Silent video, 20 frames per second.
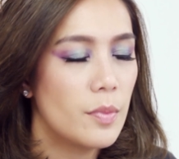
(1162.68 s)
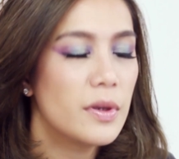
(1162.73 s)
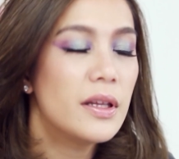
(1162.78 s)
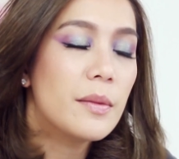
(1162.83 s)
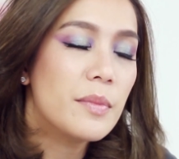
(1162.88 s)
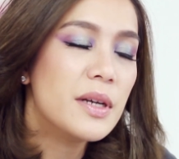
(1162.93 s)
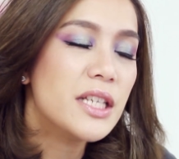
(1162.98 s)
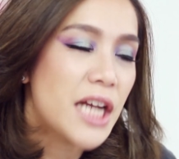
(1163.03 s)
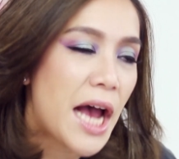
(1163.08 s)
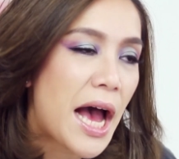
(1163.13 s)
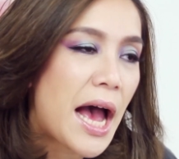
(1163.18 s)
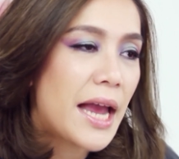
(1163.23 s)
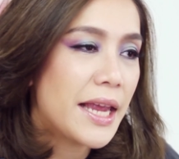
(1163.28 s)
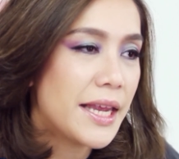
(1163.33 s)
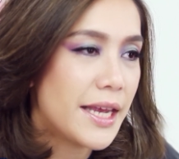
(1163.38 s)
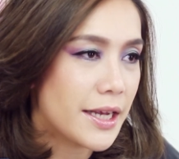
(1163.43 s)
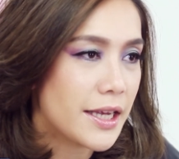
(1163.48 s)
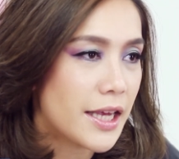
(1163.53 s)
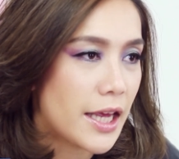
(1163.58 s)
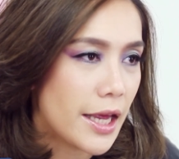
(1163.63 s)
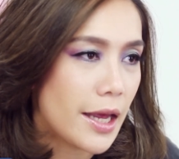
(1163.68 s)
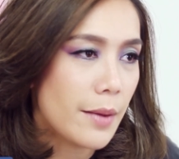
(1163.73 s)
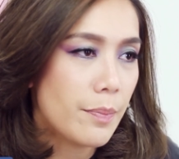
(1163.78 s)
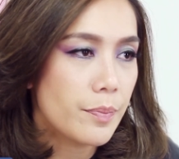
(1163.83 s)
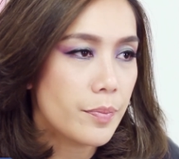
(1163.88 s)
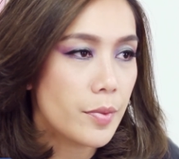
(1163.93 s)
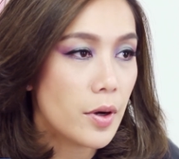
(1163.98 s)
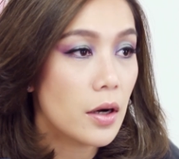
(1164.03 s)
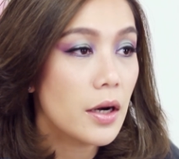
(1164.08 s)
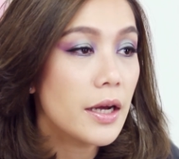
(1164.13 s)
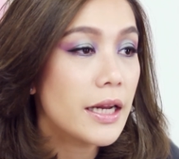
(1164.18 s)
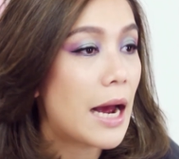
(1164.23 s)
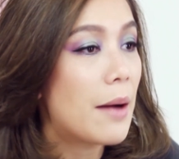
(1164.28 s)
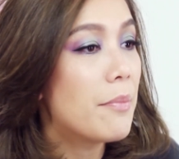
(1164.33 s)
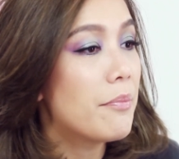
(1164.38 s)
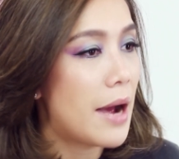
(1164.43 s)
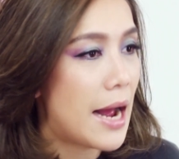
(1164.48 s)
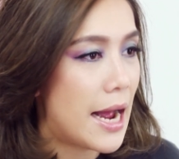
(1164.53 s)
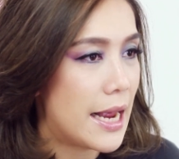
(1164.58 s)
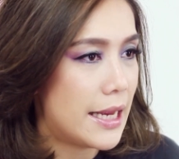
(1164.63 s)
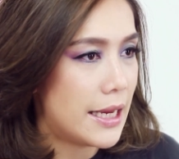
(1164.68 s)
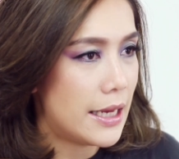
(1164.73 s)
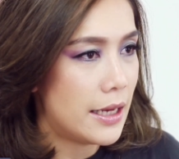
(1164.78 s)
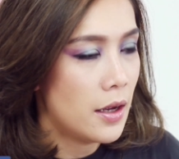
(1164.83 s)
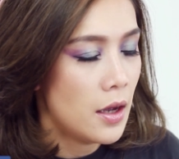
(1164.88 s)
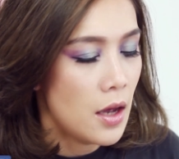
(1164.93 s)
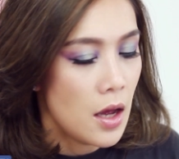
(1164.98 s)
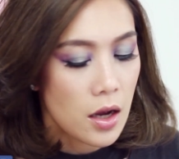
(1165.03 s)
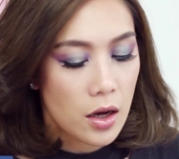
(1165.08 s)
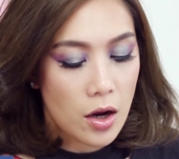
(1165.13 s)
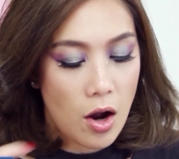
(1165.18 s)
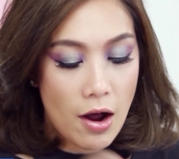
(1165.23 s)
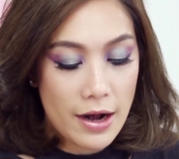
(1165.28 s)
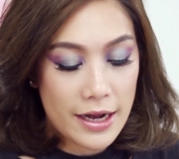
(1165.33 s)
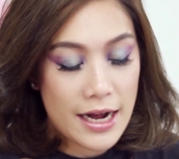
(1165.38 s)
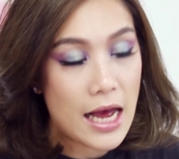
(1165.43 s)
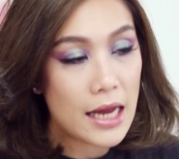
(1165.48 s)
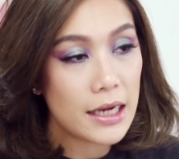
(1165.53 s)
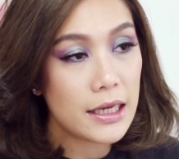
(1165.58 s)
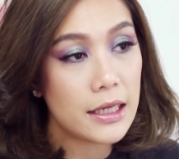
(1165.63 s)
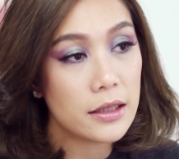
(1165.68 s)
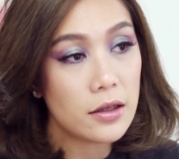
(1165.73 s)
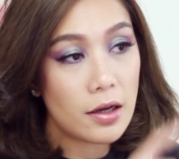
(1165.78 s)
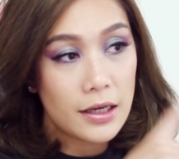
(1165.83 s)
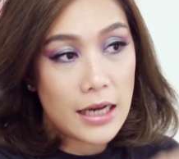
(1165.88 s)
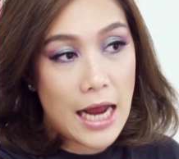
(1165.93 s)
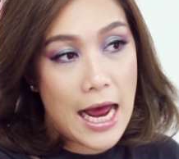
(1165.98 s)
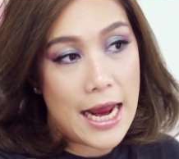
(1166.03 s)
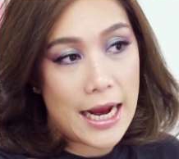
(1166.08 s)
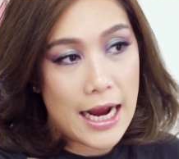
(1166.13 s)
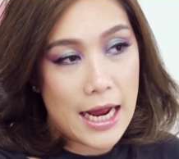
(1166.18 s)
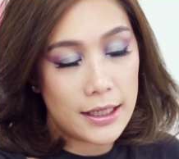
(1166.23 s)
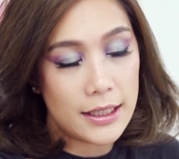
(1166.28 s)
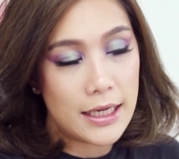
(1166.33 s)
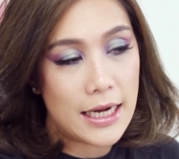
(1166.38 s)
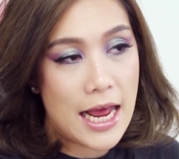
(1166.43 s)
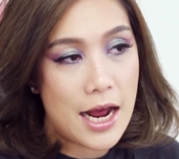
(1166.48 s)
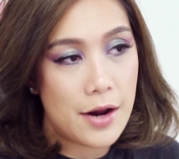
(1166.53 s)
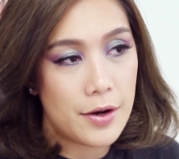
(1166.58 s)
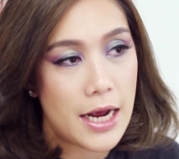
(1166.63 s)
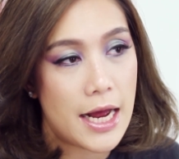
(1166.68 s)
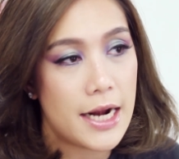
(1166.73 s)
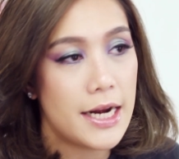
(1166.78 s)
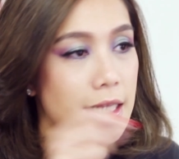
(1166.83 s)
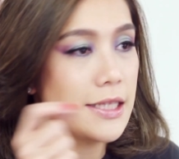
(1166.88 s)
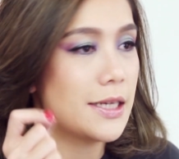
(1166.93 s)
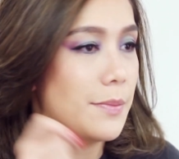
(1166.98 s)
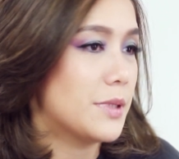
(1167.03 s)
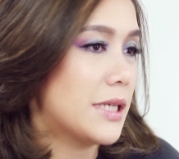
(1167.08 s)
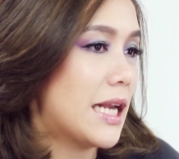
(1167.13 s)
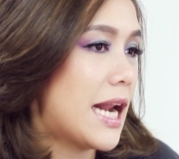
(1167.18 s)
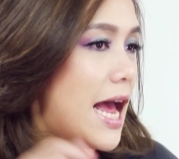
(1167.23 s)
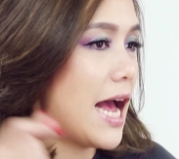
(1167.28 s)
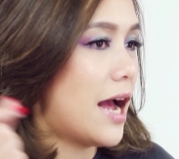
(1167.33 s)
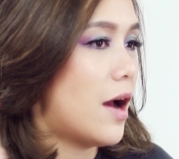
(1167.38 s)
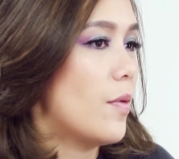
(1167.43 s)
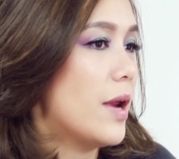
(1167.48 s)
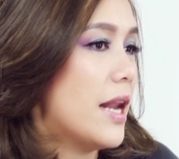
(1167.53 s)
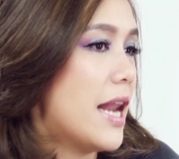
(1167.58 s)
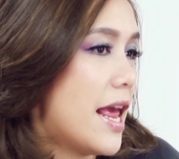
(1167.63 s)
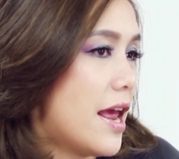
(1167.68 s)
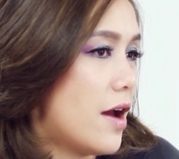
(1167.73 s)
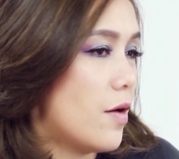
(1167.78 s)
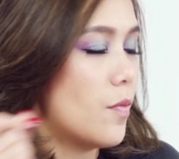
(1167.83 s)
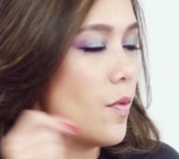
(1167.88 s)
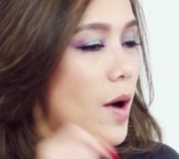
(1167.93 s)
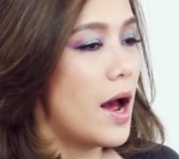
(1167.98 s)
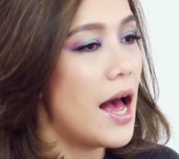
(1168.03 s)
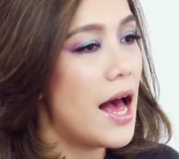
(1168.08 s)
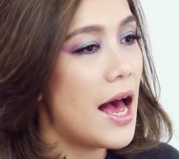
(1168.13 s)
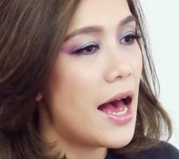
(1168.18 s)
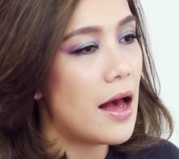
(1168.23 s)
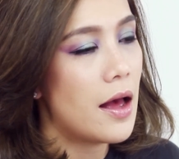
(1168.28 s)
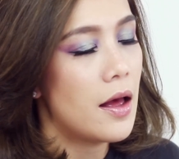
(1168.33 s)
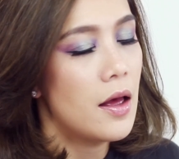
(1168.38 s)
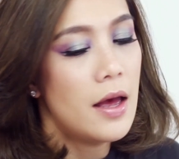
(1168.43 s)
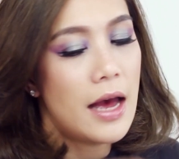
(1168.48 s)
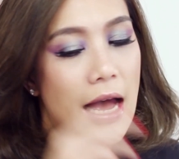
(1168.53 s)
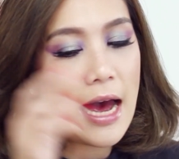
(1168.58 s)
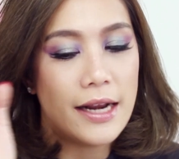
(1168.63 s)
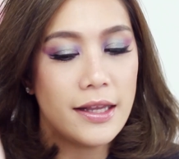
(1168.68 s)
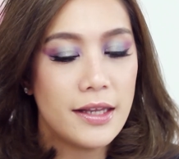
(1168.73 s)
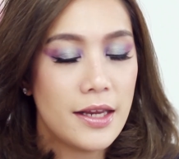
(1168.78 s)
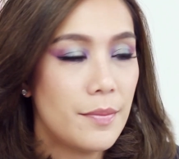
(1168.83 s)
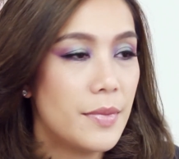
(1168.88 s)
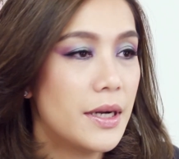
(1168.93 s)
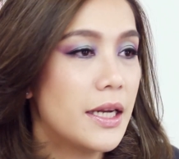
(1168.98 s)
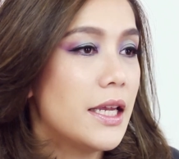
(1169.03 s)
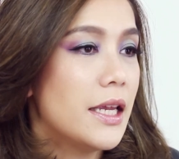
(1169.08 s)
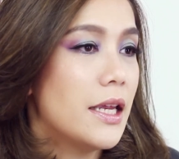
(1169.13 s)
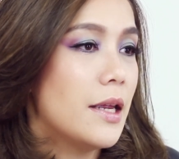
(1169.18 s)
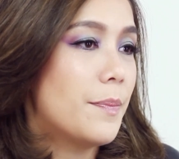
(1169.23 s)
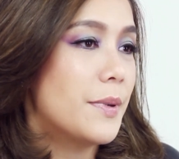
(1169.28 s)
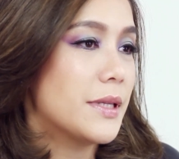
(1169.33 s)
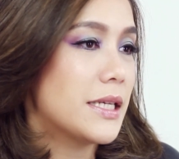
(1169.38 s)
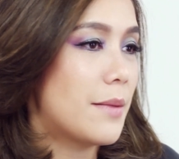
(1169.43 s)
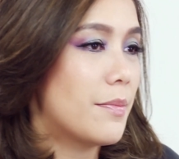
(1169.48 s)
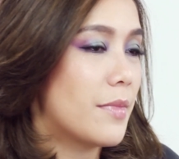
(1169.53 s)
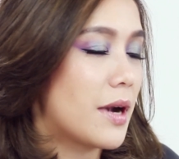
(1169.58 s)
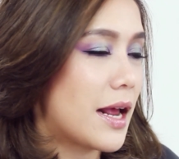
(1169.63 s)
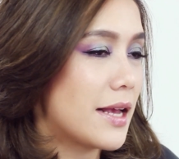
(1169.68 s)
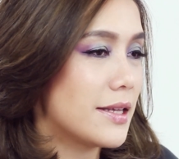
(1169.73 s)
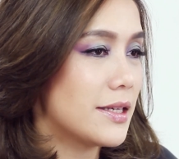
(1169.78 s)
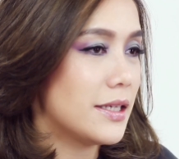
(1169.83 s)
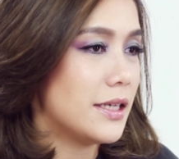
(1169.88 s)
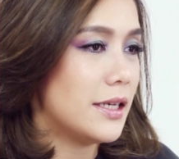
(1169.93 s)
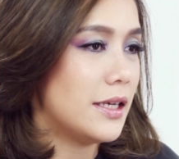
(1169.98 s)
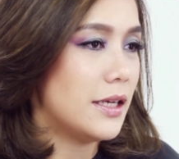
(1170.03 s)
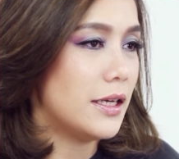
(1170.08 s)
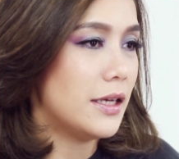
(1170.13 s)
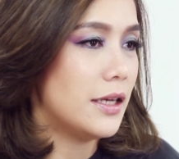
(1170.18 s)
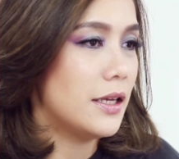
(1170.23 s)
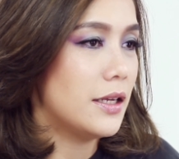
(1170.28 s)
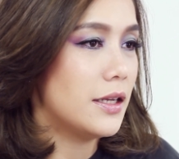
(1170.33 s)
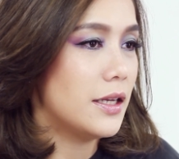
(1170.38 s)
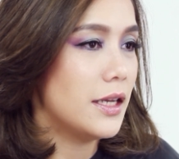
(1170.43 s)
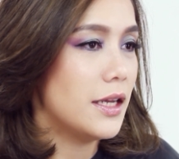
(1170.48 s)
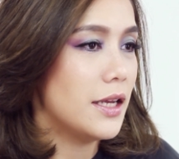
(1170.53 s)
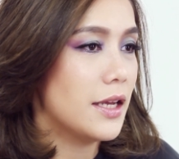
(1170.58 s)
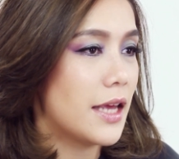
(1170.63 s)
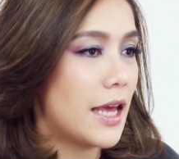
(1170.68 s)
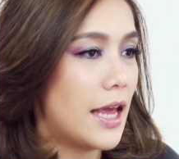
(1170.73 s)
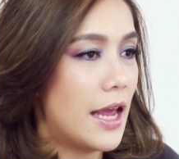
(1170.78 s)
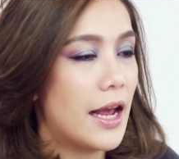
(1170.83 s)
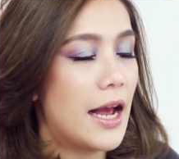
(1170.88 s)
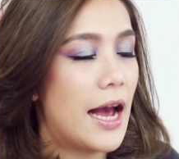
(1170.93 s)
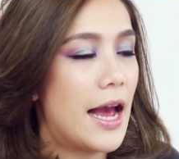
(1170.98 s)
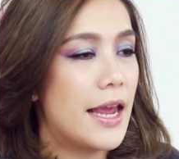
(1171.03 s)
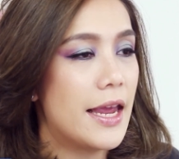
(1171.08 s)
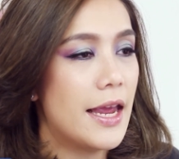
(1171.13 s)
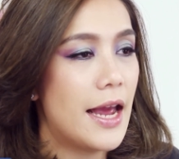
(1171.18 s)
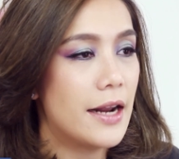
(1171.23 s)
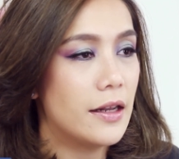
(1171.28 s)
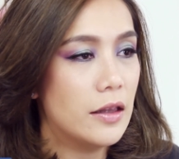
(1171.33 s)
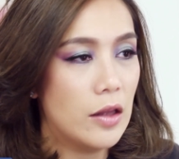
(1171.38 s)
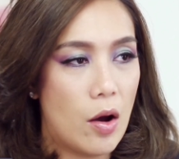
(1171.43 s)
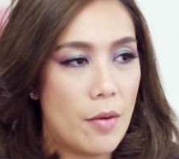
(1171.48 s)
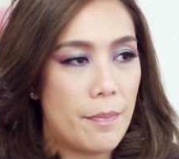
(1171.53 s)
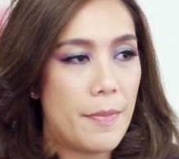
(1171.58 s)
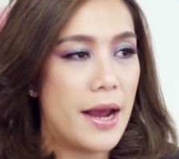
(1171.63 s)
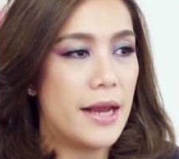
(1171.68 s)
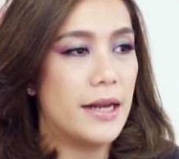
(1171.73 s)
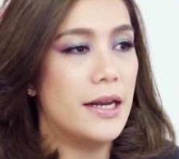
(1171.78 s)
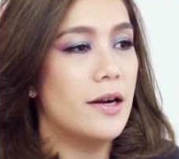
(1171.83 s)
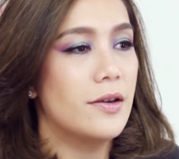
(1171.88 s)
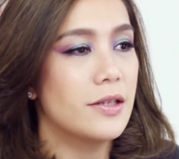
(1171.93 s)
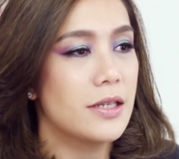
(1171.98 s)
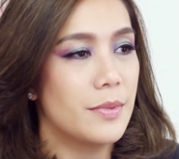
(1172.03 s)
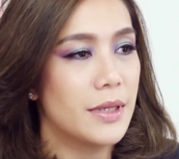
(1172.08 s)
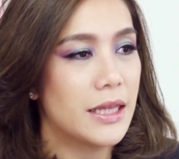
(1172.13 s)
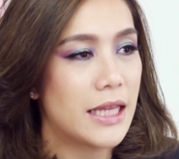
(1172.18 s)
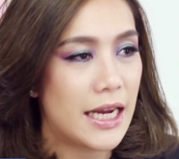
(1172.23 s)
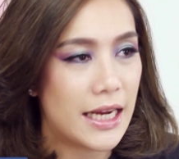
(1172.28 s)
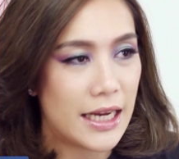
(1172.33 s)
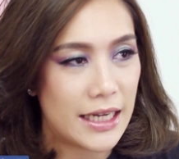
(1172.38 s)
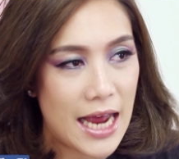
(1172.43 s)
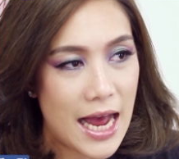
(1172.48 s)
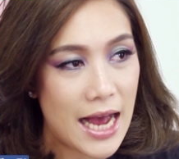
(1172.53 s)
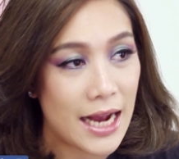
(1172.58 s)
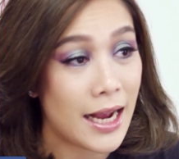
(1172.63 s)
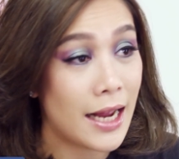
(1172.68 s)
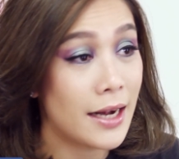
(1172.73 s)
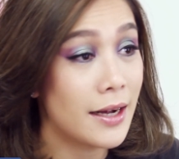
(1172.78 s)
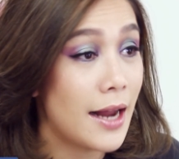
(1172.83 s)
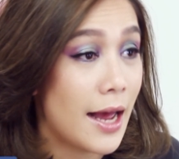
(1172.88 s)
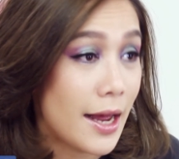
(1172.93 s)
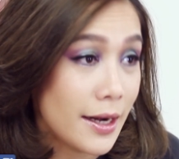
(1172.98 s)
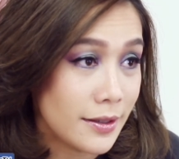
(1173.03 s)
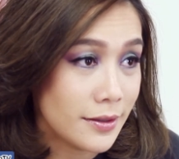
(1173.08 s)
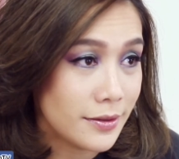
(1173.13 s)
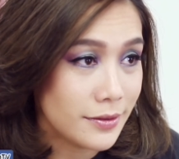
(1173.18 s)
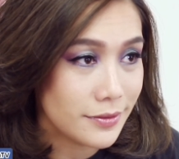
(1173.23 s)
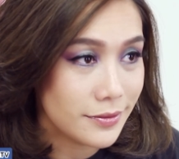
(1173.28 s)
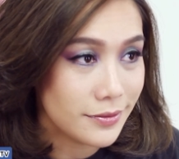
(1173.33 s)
มันยังไม่ใช่อะกีฟก็เลยทำใหม่ ก่อนหน้านี้ตอนถ่ายครั้งที่แล้วนะคะ ได้จับฉลากเอาไว้แล้วว่าอัญมณีประจำราศีที่เก๋ไก๋อันต่อไปที่เราจะมาแต่งหน้ากันนั้น